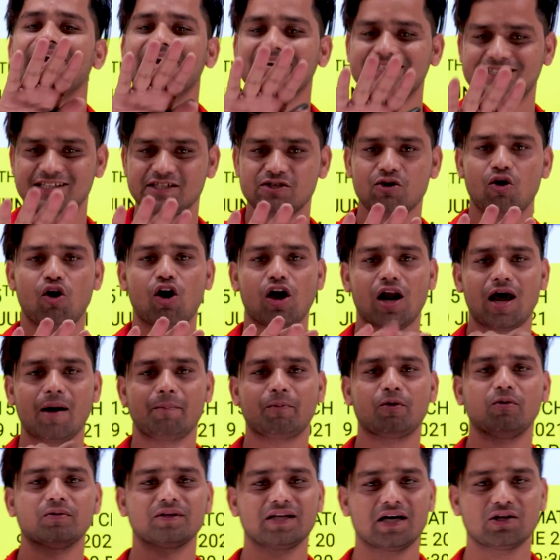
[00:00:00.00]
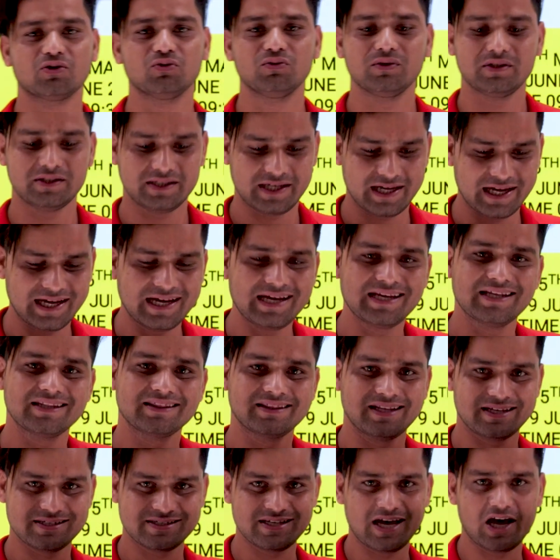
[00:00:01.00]
एक चीज़ और आपको बता दूं ये
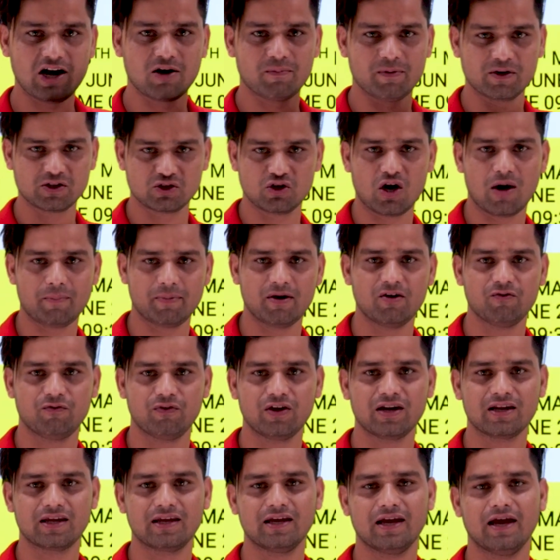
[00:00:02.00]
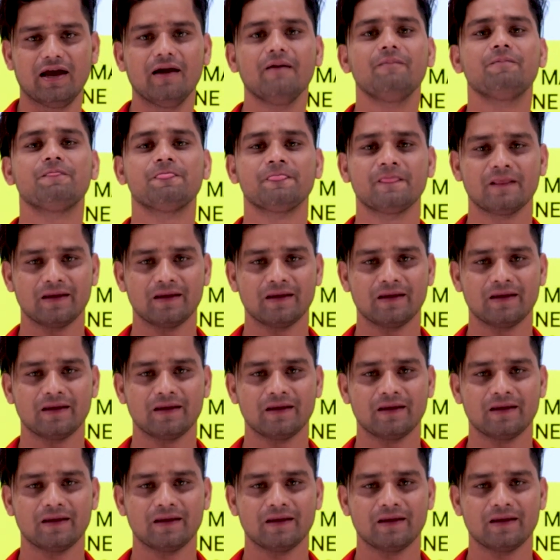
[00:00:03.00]
दस हज़ार रुपए जो आपने विन किए हैं